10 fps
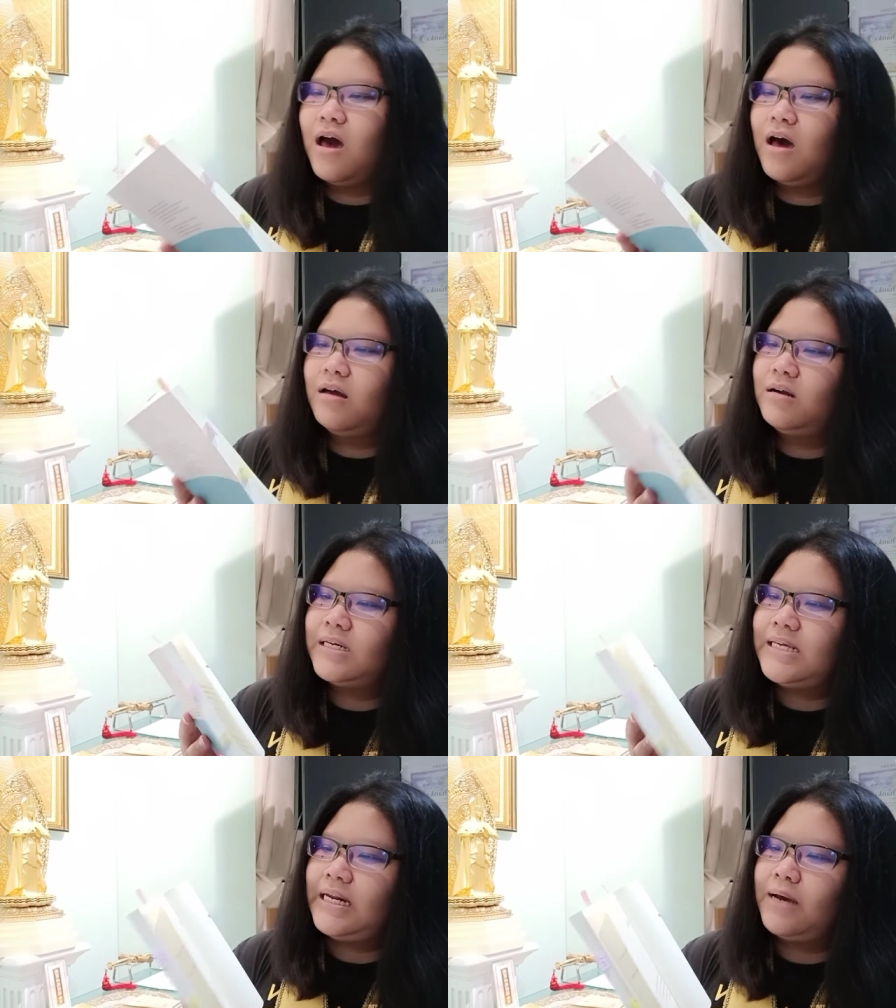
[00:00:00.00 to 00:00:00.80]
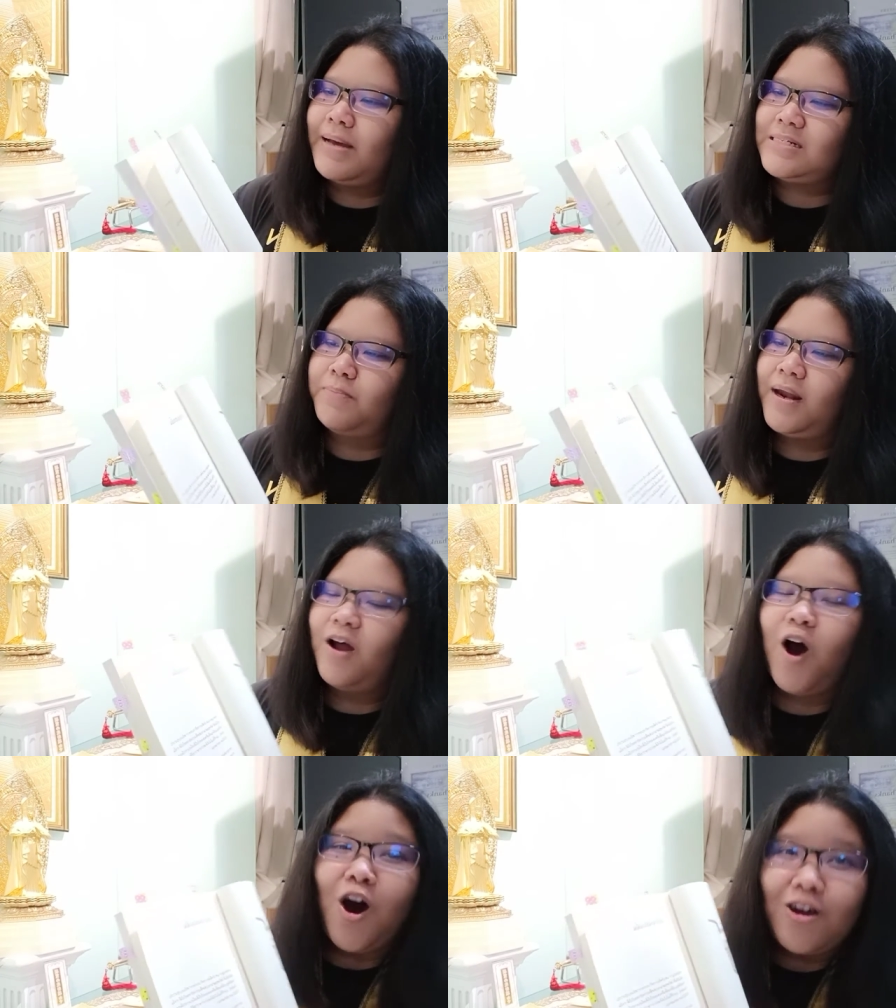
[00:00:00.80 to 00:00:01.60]
เรื่องที่เลือกมาจะเป็น
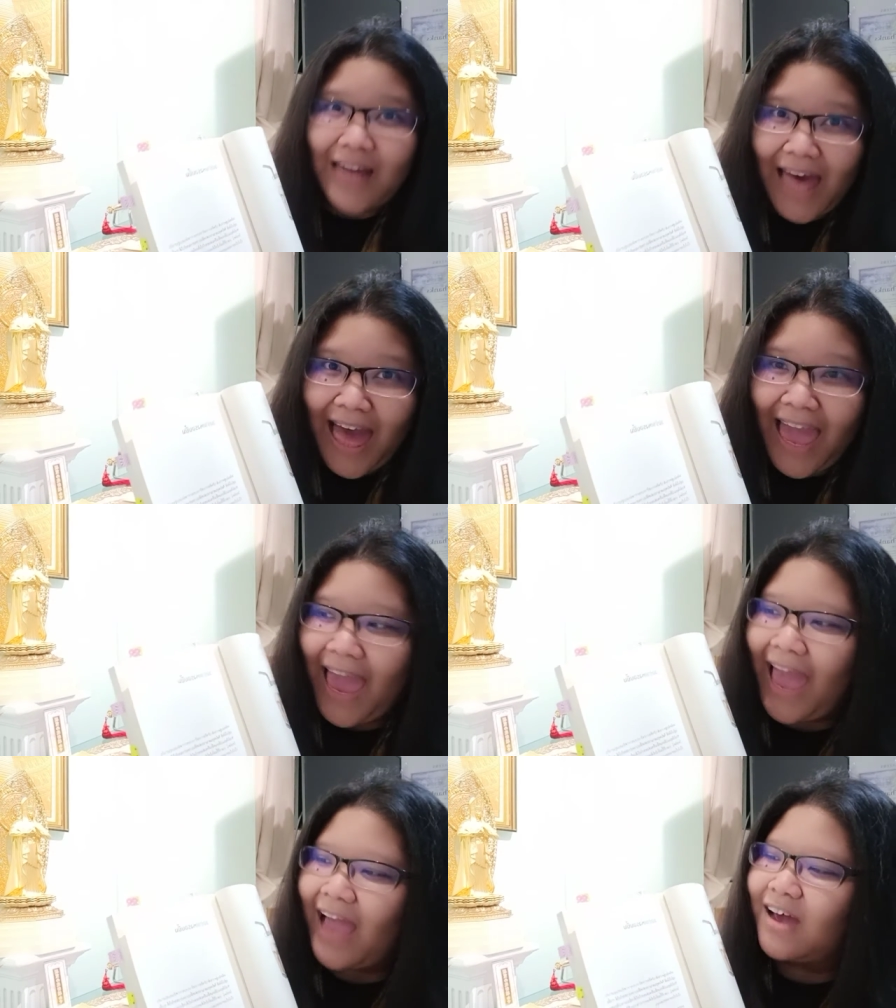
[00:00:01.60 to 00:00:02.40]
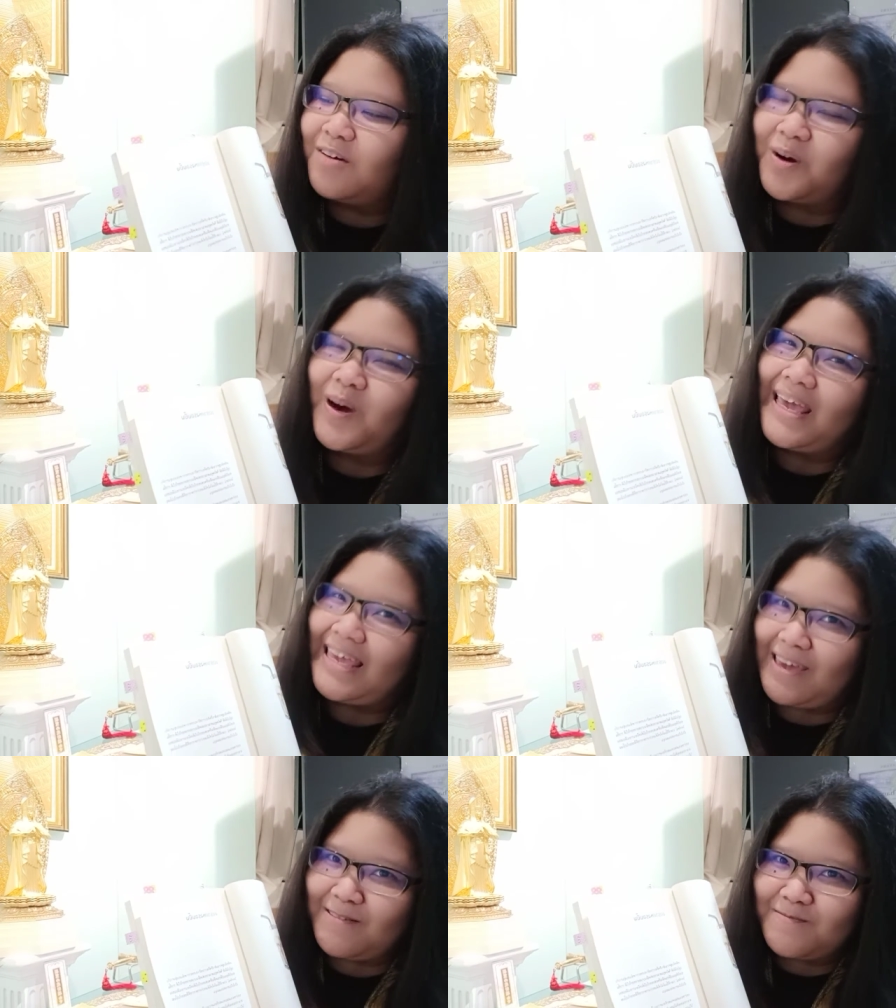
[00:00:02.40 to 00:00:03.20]
ออร่าแห่งรอย
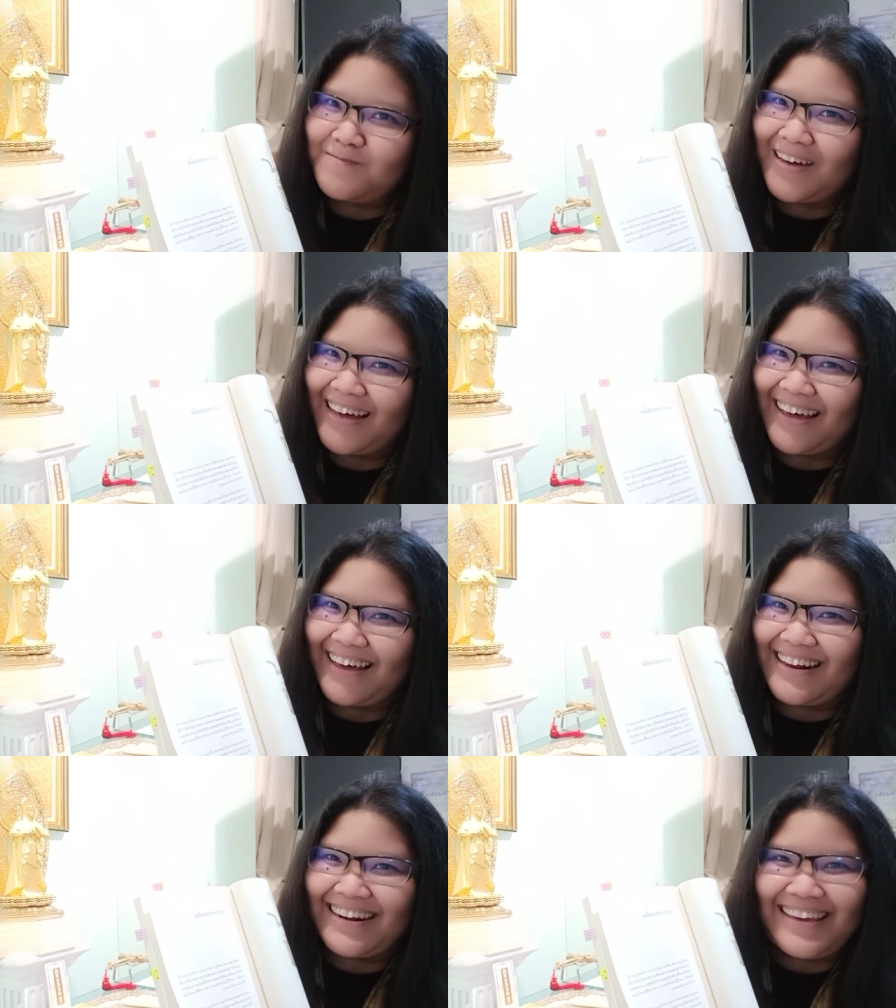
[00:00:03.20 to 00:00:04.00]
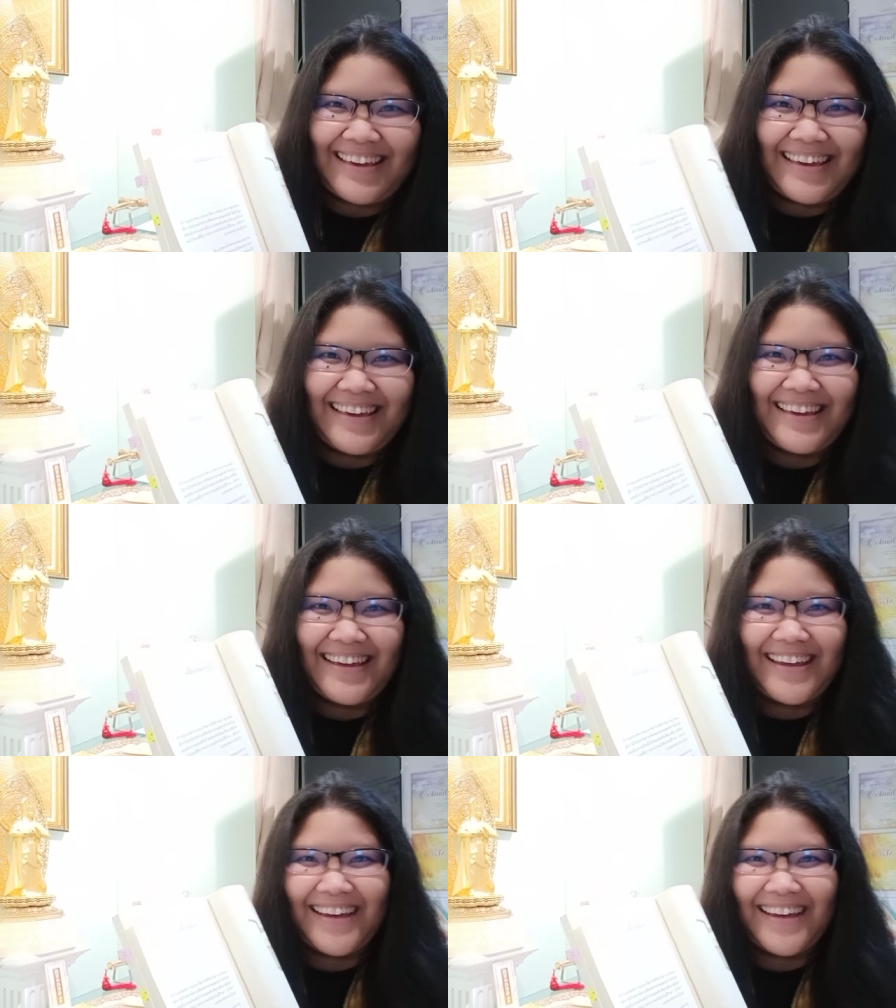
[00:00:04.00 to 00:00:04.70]
ยิ้มค่ะ นี่